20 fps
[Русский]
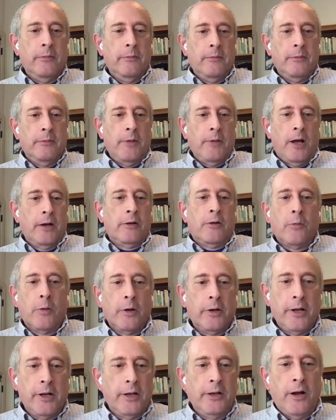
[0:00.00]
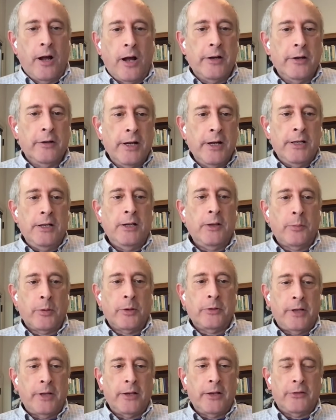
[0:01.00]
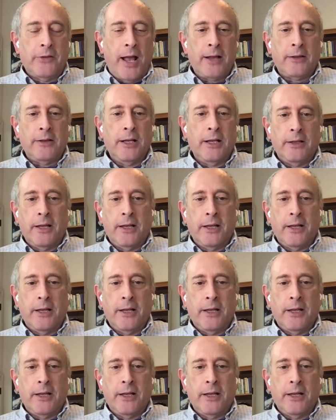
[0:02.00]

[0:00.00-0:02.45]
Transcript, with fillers: Вы просто становитесь некоординированными